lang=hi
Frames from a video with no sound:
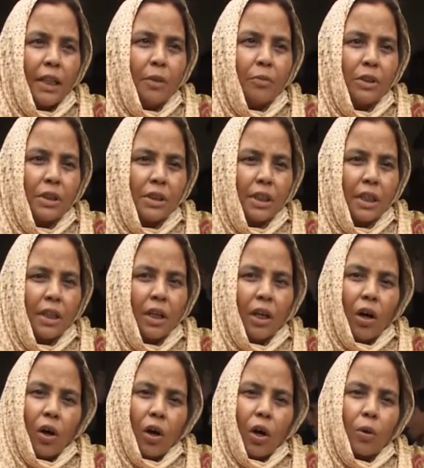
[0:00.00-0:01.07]
ालिम चीज़ है
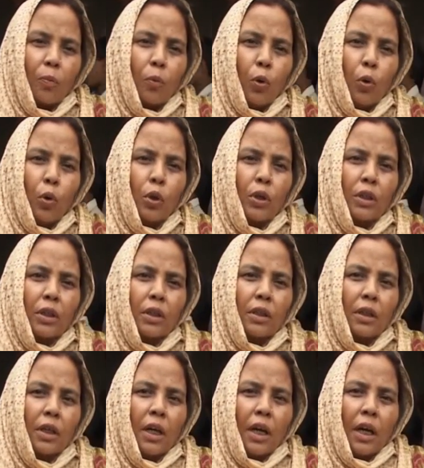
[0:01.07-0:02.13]
और
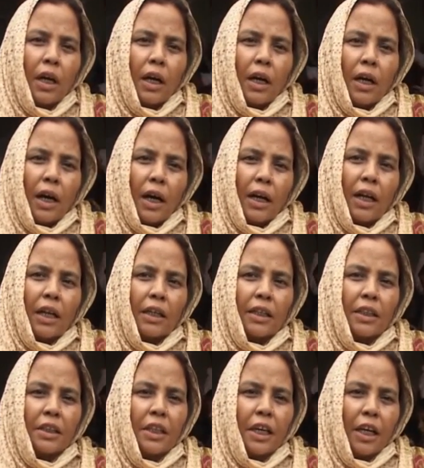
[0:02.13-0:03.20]
भूख अगर
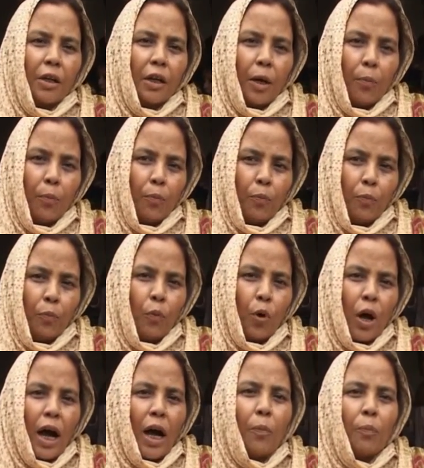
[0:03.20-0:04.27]
किसी एक
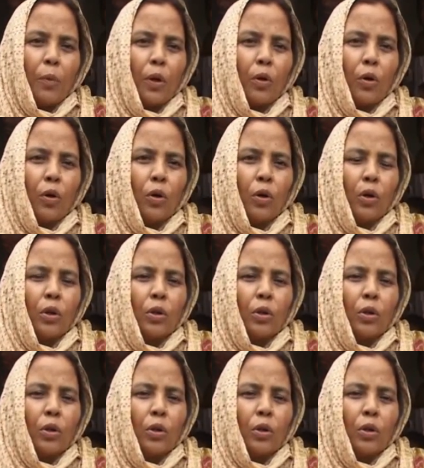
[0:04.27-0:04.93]
मुकाम पर हो